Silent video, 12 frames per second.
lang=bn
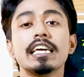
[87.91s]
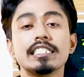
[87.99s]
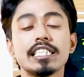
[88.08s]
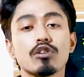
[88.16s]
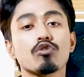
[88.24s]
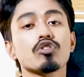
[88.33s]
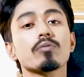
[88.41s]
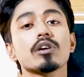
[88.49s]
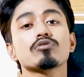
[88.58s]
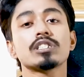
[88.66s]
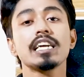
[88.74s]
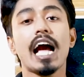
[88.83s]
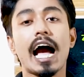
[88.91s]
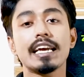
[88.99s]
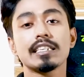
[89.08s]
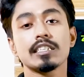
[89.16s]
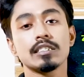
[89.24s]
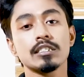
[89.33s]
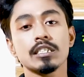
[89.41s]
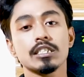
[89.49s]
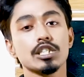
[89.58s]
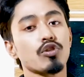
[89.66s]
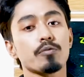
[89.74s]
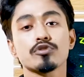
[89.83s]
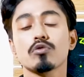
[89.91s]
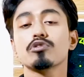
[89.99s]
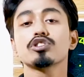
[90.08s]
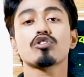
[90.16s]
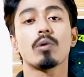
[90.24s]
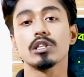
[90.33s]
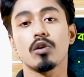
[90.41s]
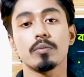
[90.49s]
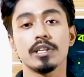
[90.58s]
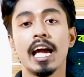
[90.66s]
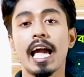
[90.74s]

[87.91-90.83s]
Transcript: যে কোনো মানুষই আইনের দৃষ্টিতে সবসময় সমান হবেন